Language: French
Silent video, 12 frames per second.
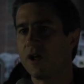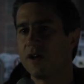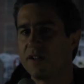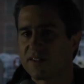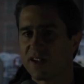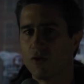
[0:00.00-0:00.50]

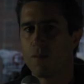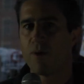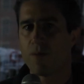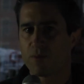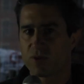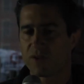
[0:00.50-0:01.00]
et c'est le
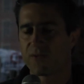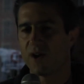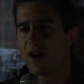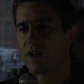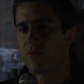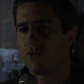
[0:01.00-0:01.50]
peuple qui fait la
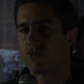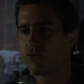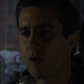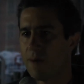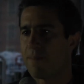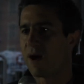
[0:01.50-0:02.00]

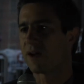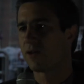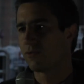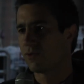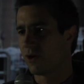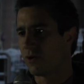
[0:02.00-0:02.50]
révolution à Paris
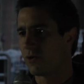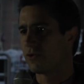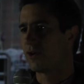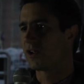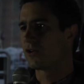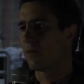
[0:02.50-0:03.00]
ou dans
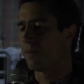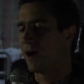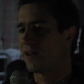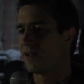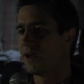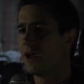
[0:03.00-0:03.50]
les campagnes.